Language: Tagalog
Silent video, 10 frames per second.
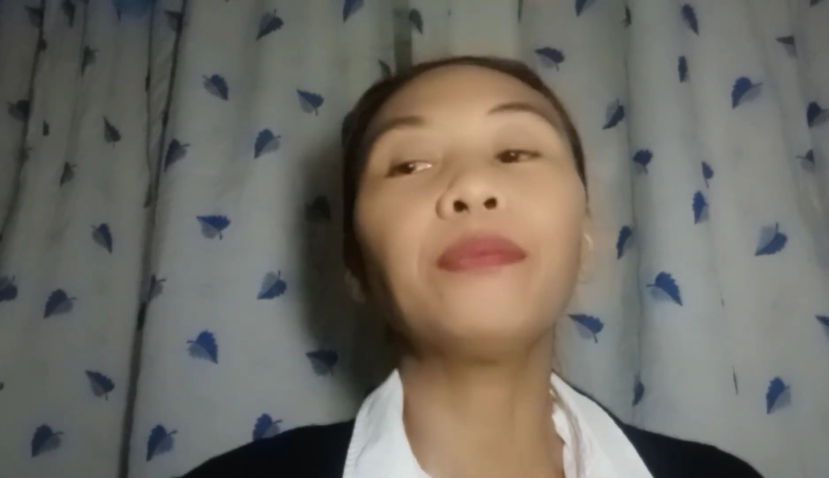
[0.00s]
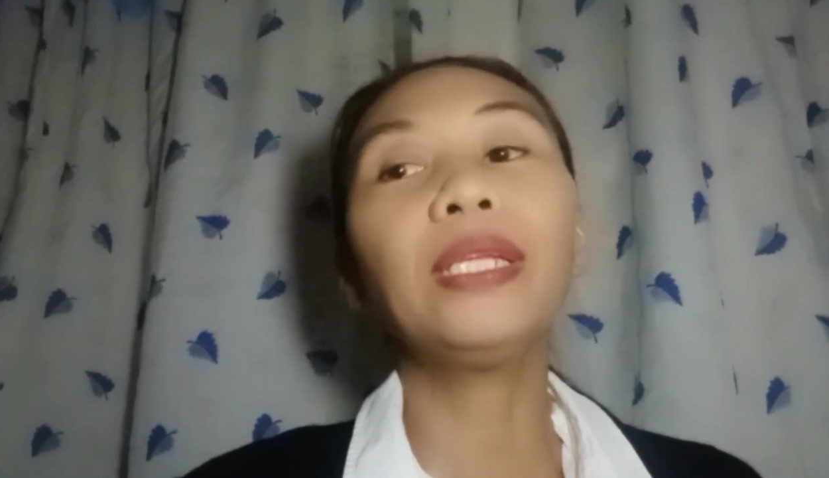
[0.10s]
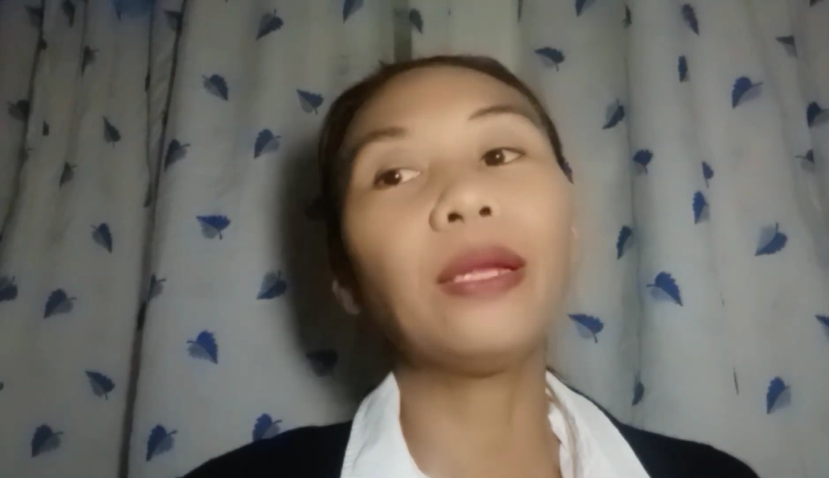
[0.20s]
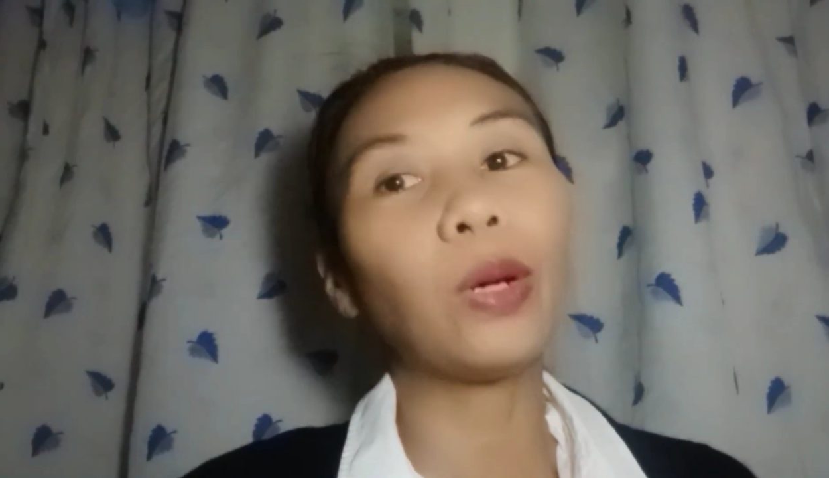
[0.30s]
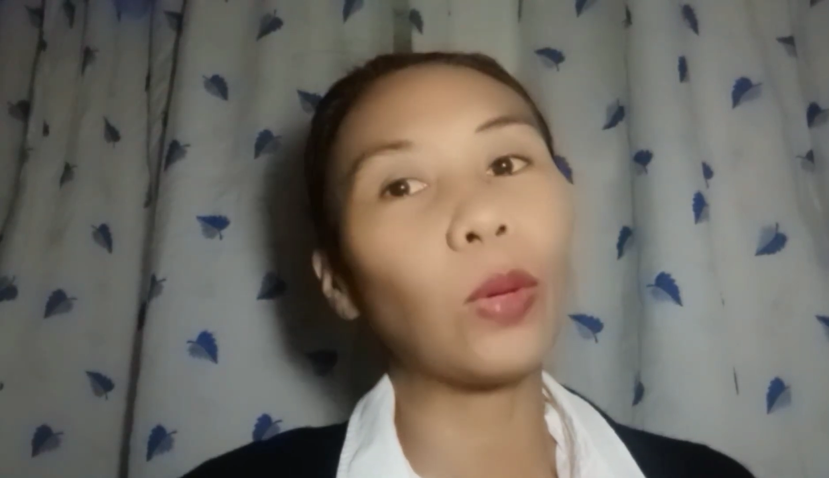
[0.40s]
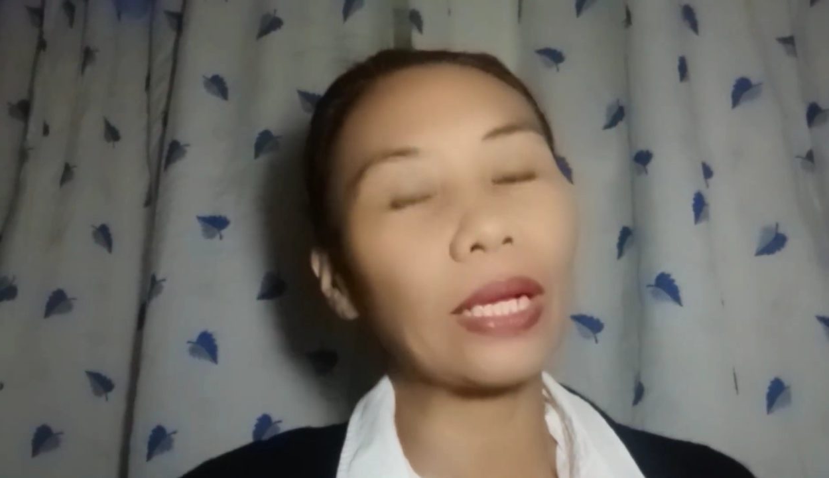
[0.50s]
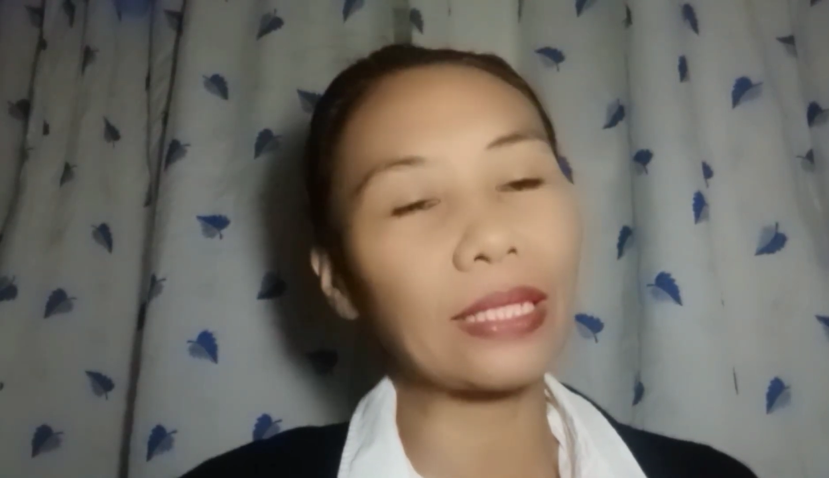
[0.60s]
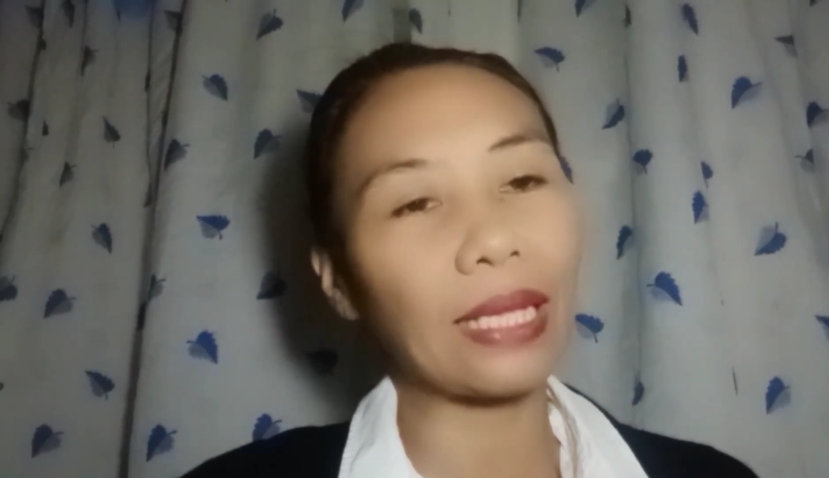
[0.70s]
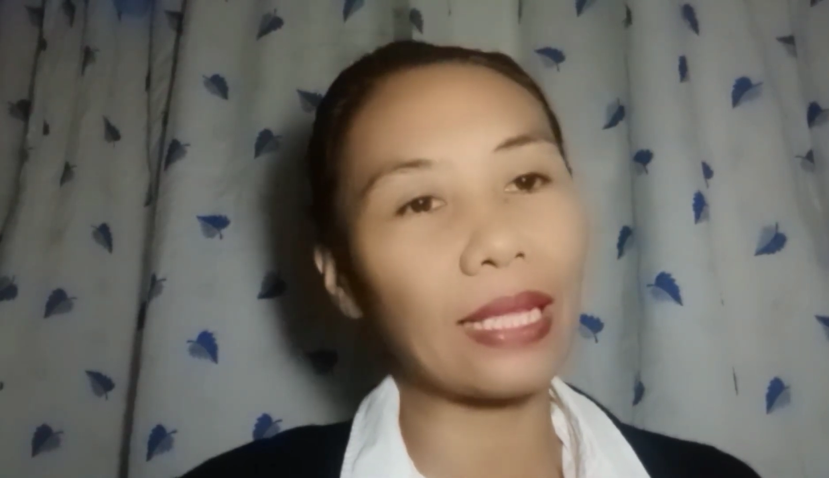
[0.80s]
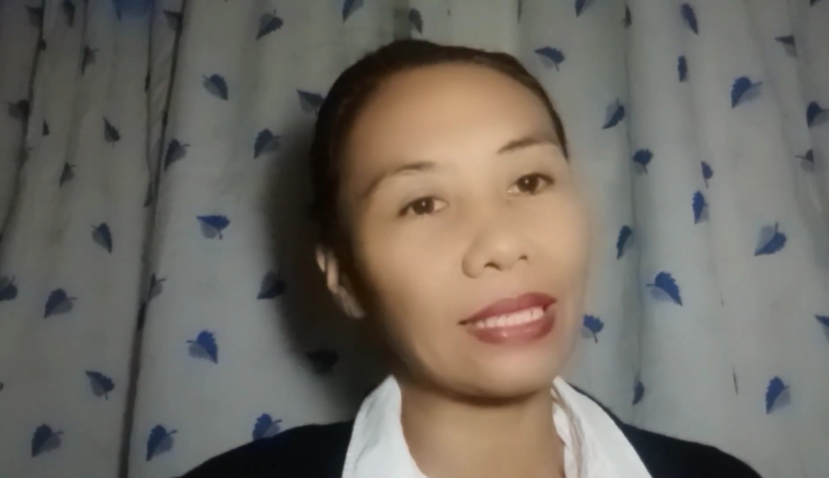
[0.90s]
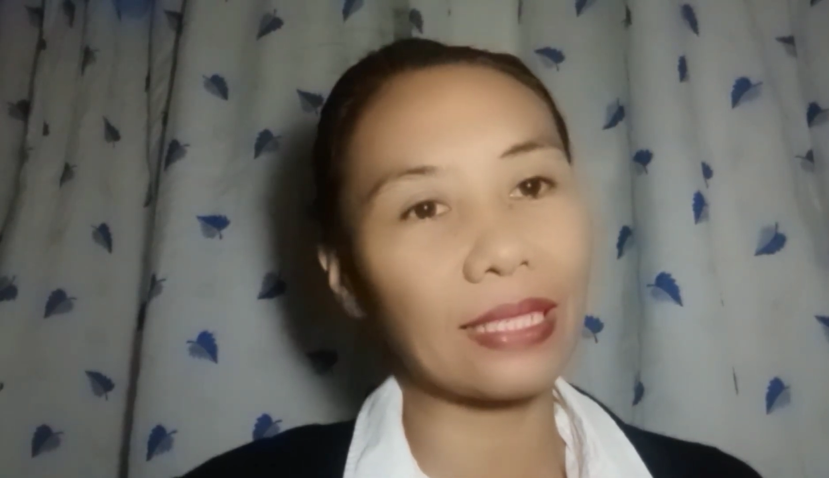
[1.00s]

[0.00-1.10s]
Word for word: binabawasan